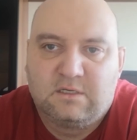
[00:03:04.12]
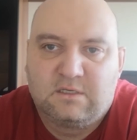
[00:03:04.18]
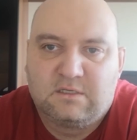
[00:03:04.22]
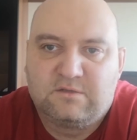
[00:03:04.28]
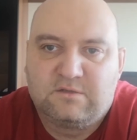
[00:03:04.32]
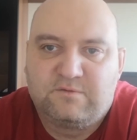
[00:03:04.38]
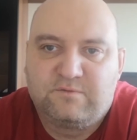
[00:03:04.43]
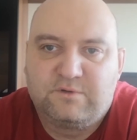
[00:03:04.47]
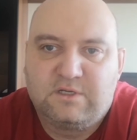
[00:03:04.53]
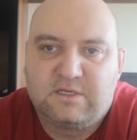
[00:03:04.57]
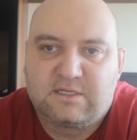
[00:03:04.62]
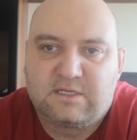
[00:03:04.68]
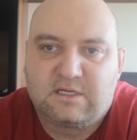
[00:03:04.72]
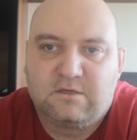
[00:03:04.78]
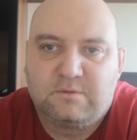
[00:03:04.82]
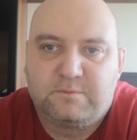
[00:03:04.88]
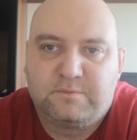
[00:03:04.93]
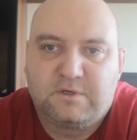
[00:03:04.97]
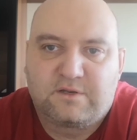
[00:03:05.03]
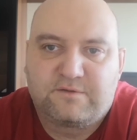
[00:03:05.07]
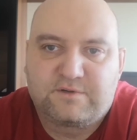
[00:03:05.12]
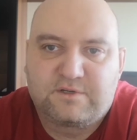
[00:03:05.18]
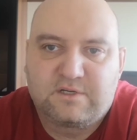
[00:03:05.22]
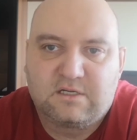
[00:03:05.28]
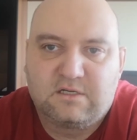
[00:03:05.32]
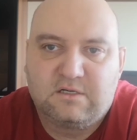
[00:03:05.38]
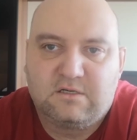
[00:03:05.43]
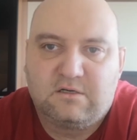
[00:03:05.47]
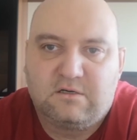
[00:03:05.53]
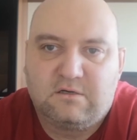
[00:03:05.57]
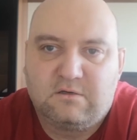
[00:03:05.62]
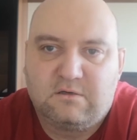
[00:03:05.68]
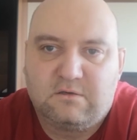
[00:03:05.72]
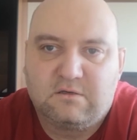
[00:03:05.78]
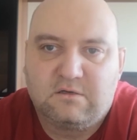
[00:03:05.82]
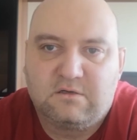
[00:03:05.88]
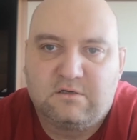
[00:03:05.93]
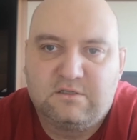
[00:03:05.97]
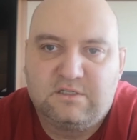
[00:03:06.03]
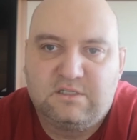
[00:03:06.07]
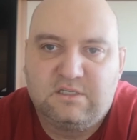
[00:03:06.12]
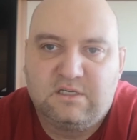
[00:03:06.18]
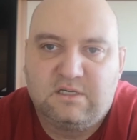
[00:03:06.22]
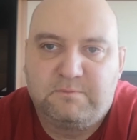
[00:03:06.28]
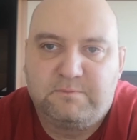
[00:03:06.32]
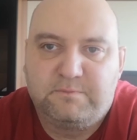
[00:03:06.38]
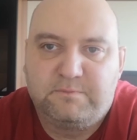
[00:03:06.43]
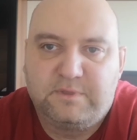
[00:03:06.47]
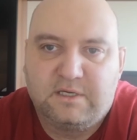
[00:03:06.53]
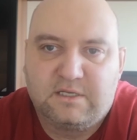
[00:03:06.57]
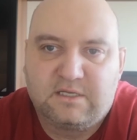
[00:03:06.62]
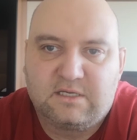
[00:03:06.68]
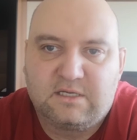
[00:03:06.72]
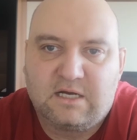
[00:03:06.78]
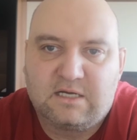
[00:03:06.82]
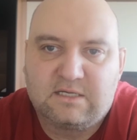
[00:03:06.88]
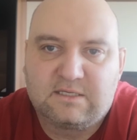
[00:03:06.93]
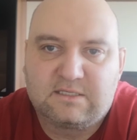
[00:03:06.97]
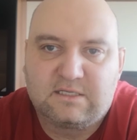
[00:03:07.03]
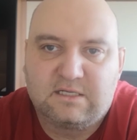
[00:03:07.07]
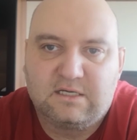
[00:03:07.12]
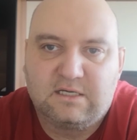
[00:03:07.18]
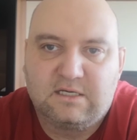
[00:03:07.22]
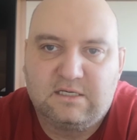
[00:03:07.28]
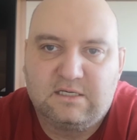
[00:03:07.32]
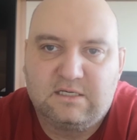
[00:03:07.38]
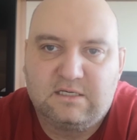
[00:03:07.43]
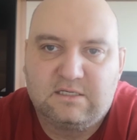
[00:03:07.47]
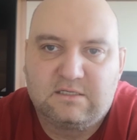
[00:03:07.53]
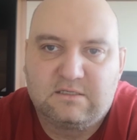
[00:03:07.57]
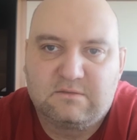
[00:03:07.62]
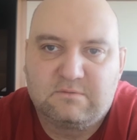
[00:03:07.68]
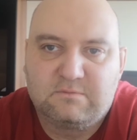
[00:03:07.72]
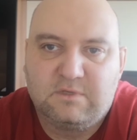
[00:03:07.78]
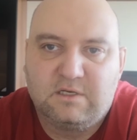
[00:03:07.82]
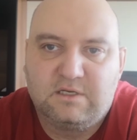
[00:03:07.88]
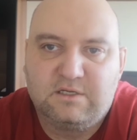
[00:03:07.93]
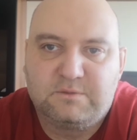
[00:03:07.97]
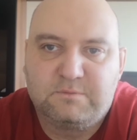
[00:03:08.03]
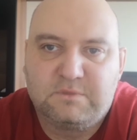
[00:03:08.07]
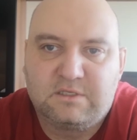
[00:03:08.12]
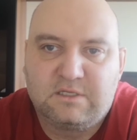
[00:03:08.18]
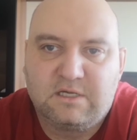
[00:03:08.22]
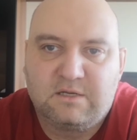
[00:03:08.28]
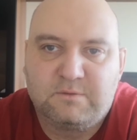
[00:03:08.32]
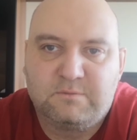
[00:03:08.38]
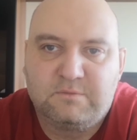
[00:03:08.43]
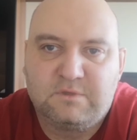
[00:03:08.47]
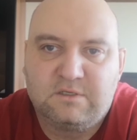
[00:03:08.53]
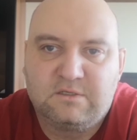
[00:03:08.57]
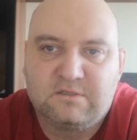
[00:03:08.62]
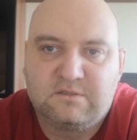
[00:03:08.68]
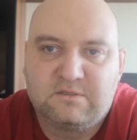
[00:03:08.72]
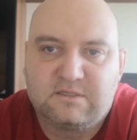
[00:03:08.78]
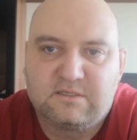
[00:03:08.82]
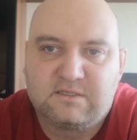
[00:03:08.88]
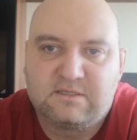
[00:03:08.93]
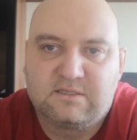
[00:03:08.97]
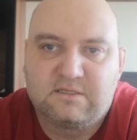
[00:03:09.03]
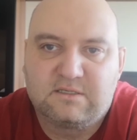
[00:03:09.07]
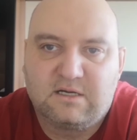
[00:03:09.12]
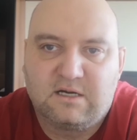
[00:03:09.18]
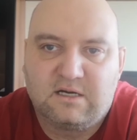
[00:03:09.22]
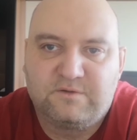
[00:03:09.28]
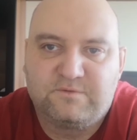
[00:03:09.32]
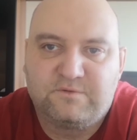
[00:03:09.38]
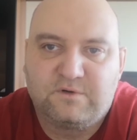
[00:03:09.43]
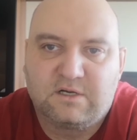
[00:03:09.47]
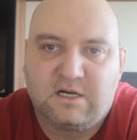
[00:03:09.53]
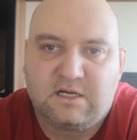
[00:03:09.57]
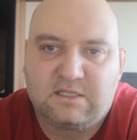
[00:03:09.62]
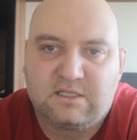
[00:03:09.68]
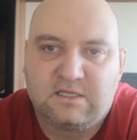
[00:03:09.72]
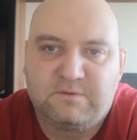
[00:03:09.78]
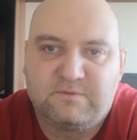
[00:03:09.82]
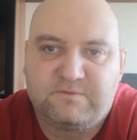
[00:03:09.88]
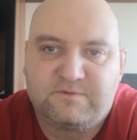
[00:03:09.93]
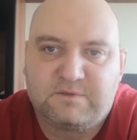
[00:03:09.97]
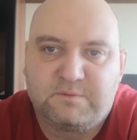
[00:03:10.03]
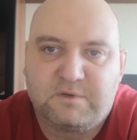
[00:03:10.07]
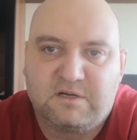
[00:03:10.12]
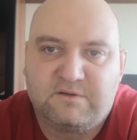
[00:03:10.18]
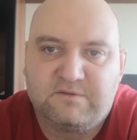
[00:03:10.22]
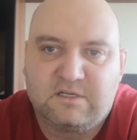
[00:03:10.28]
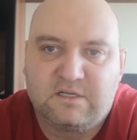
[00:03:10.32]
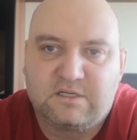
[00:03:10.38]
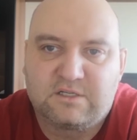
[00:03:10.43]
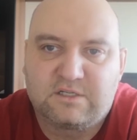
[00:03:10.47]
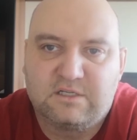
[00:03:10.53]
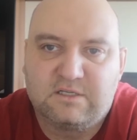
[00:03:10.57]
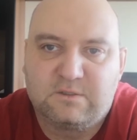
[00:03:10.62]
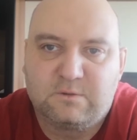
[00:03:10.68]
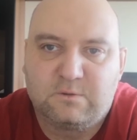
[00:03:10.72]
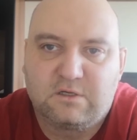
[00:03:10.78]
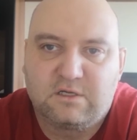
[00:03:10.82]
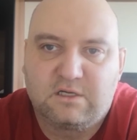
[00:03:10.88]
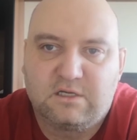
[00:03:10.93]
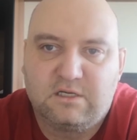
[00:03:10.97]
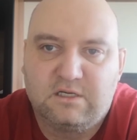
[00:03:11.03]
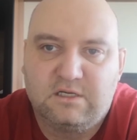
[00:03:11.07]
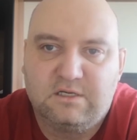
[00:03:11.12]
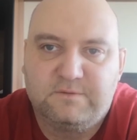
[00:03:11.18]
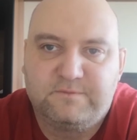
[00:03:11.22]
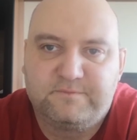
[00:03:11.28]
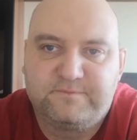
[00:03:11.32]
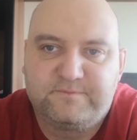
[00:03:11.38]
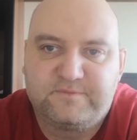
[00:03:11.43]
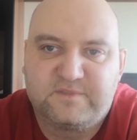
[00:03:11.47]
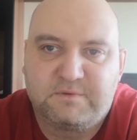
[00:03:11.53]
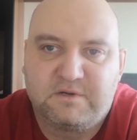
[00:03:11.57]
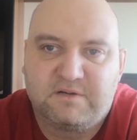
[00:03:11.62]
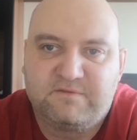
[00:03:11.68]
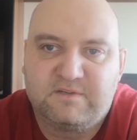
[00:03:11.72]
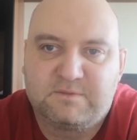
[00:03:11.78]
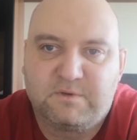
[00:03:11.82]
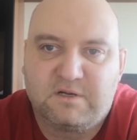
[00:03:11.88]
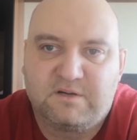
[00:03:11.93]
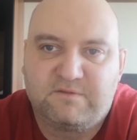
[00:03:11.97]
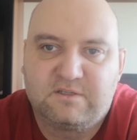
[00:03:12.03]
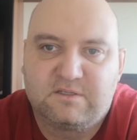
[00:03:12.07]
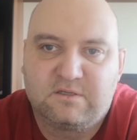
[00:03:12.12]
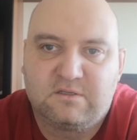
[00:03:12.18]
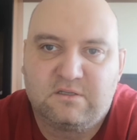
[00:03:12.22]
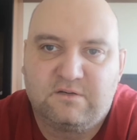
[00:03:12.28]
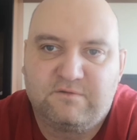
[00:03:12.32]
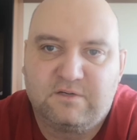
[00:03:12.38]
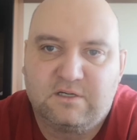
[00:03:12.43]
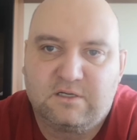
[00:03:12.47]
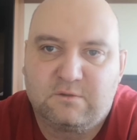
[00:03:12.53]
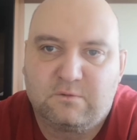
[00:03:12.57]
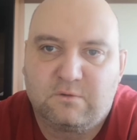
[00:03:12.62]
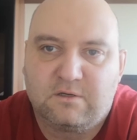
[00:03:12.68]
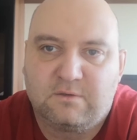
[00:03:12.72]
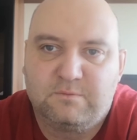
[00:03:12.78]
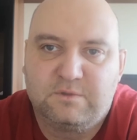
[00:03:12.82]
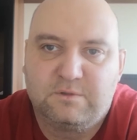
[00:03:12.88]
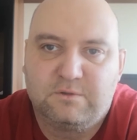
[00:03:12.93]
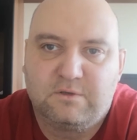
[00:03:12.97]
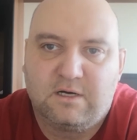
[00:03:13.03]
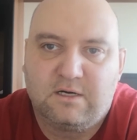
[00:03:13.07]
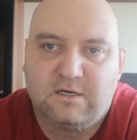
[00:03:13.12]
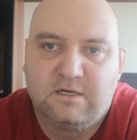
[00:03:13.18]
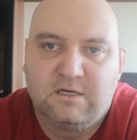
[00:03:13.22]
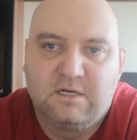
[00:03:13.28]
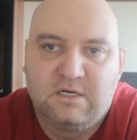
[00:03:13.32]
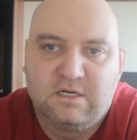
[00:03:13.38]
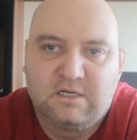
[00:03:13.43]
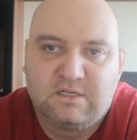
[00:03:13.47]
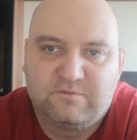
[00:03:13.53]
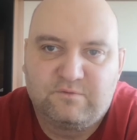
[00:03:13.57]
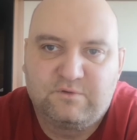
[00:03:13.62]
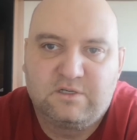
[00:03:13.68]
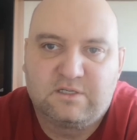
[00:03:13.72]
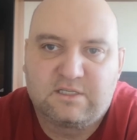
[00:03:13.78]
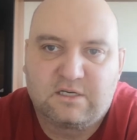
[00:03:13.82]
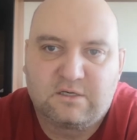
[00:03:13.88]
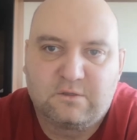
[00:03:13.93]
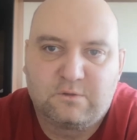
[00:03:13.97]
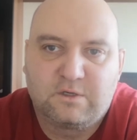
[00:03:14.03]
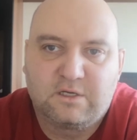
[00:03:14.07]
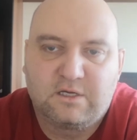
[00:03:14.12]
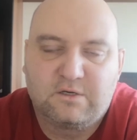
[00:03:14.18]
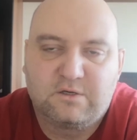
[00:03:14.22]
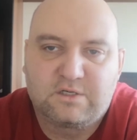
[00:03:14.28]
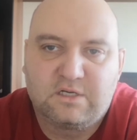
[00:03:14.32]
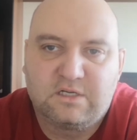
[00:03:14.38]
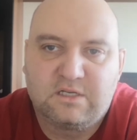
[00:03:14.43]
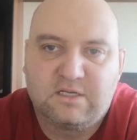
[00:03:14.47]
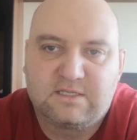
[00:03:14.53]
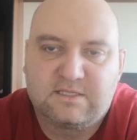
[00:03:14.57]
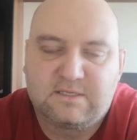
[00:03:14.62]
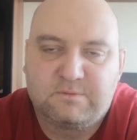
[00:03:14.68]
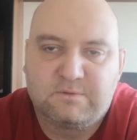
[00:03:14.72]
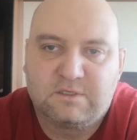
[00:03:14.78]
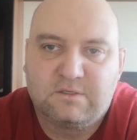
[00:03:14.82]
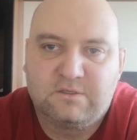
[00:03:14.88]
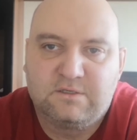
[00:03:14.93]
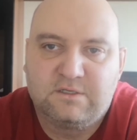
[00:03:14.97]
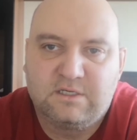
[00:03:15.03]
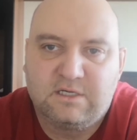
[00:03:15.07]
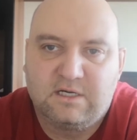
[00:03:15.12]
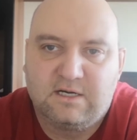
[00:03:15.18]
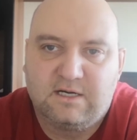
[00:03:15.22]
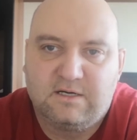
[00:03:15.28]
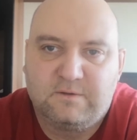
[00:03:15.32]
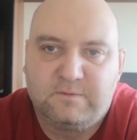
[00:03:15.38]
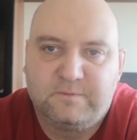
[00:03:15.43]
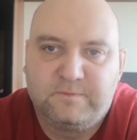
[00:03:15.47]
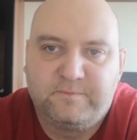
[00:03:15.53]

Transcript: 21 o godzinie 15 mieliśmy termin z adwokatem w sprawie naszej córki, w sprawie sprawy sądowej, która była 22, czyli następnego dnia.